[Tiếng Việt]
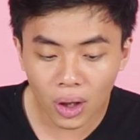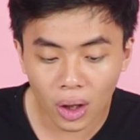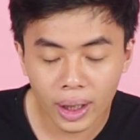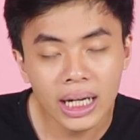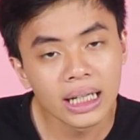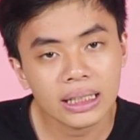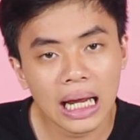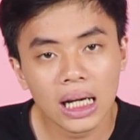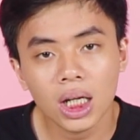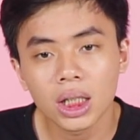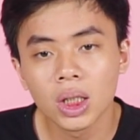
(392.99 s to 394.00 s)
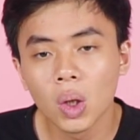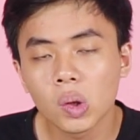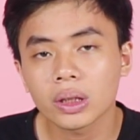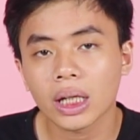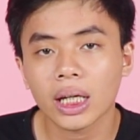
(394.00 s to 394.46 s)
Rồi, trả lời
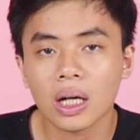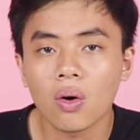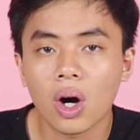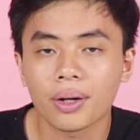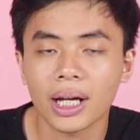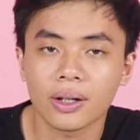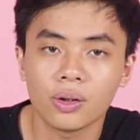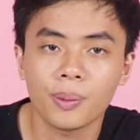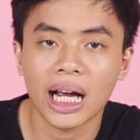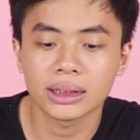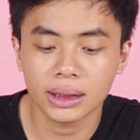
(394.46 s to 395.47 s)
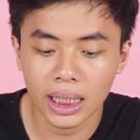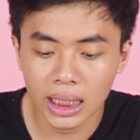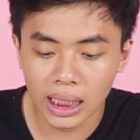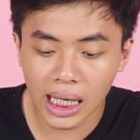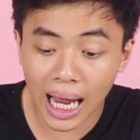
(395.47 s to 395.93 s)
luôn cho cái câu hỏi này của bạn
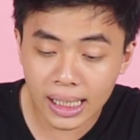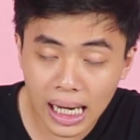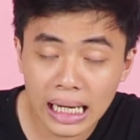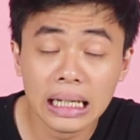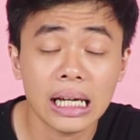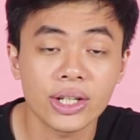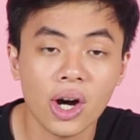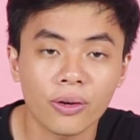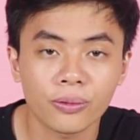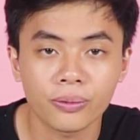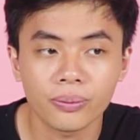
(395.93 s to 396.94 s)
thì cái này là do